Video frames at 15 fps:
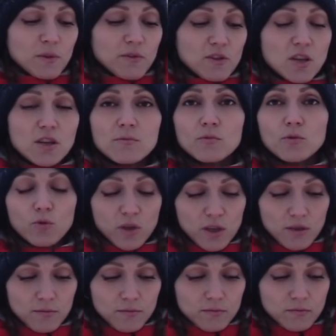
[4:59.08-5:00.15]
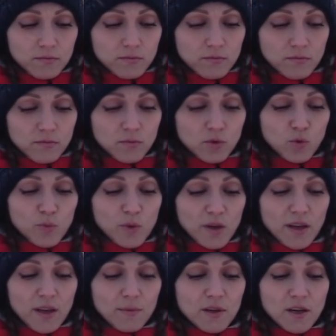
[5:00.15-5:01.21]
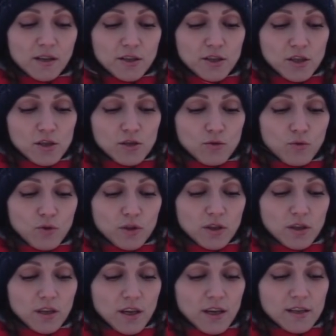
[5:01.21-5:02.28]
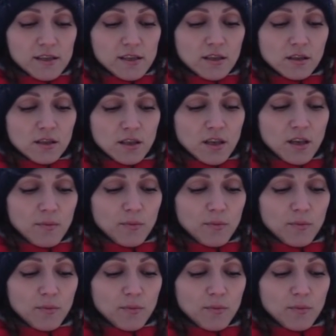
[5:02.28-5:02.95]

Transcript: движением руки мы убираем галочки с кухней и отделкой и